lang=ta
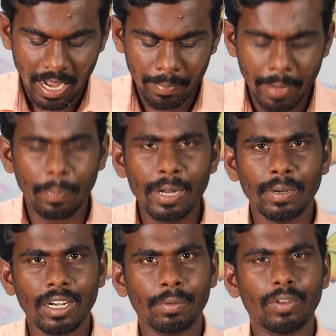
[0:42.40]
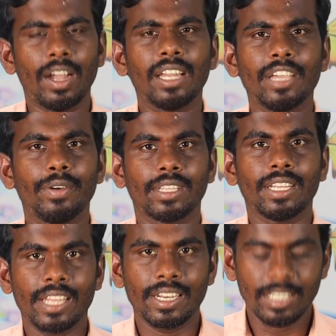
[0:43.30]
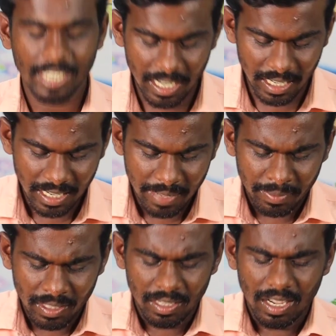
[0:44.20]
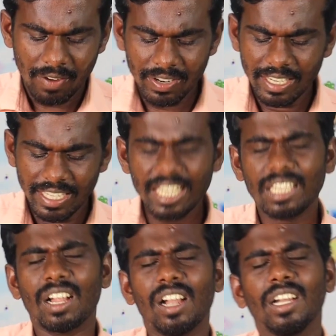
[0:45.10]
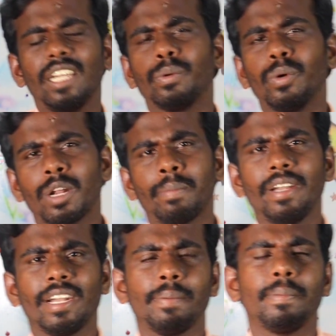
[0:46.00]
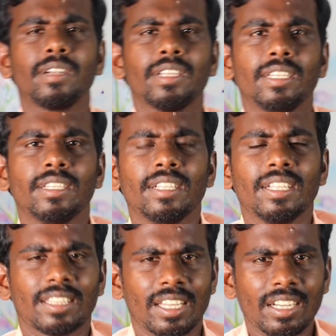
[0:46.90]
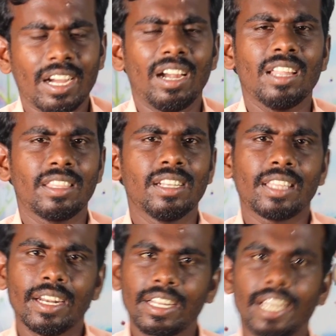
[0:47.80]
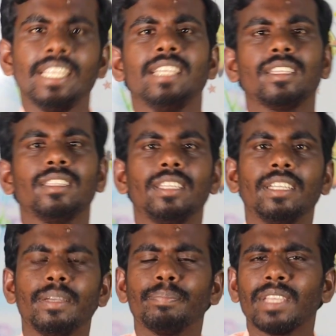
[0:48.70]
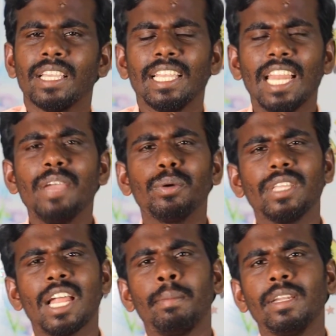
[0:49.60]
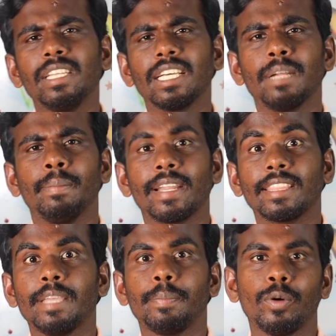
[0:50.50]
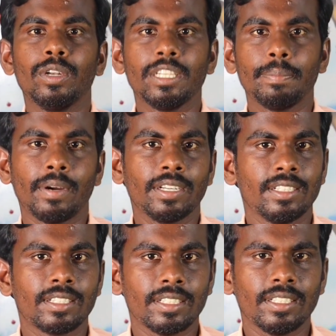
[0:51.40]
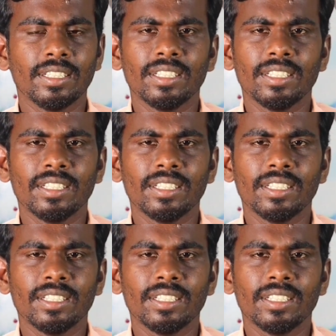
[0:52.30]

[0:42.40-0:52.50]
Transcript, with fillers: நாம் எப்படிப்பட்ட நமக்கு வாழ்க்கையை அவர் தருகிறார் என்றால் அவன் நீர்க்கால்களின் ஓரமாய் நடப்பட்டு தன் காலத்தில் தன் கனியை தந்து இலை உதிராமல் இருக்கிற மரத்தை போல் இருப்பான் என்று